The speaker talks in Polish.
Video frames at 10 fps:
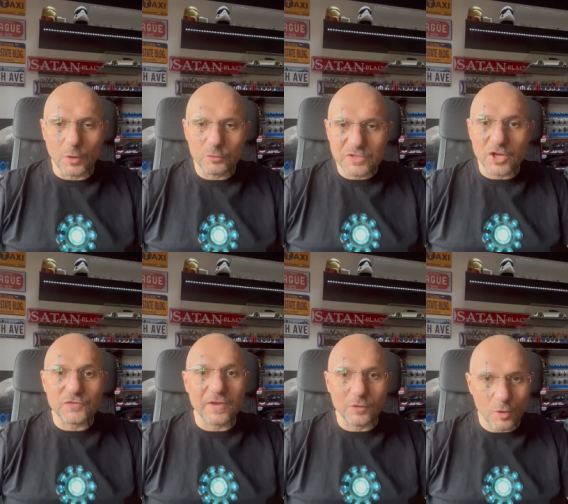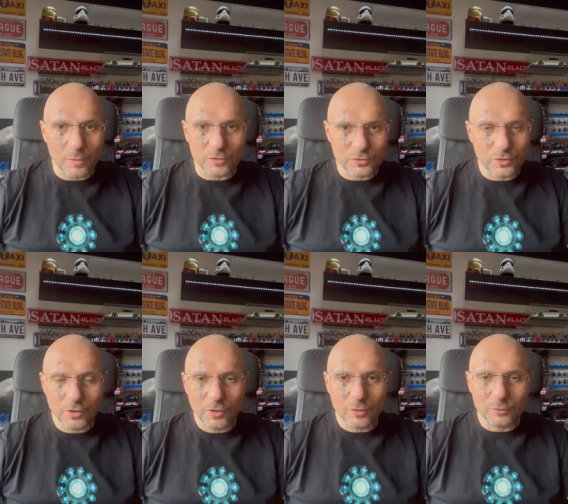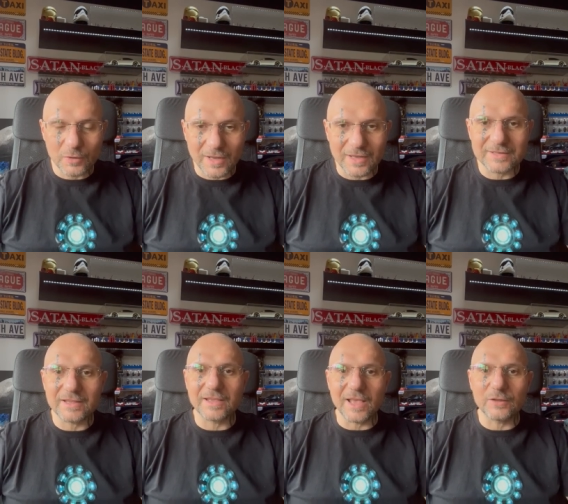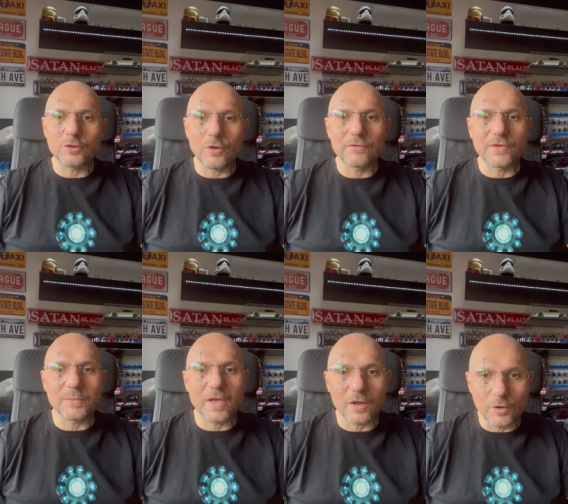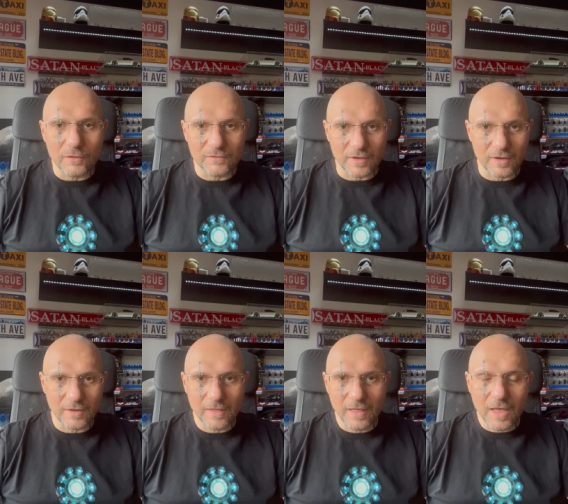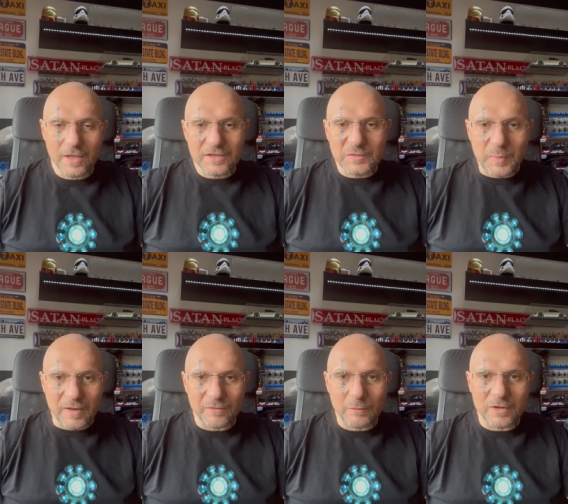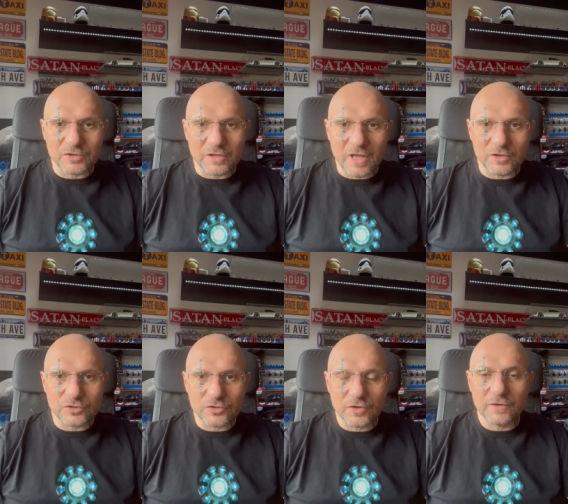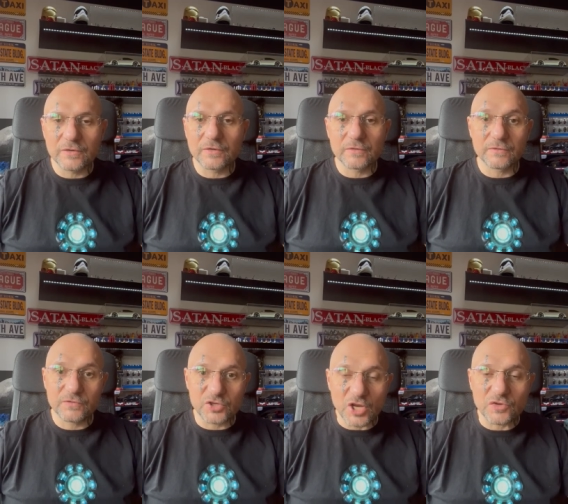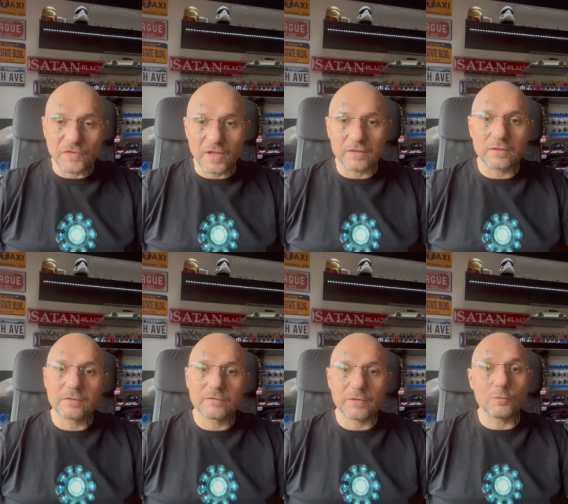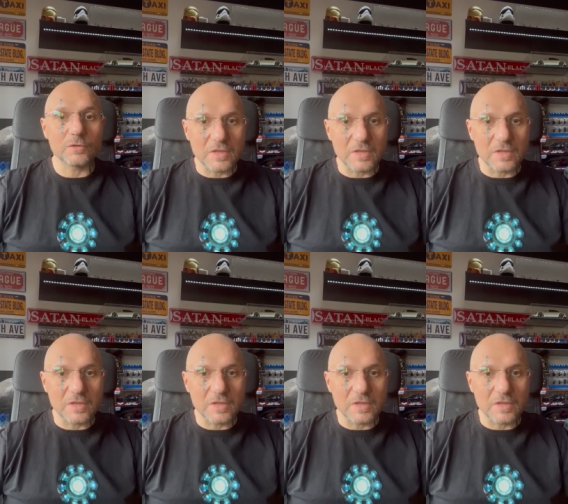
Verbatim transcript: ludzka świadomość, która jest jednowymiarowa, sprawiła, że nasz wszechświat według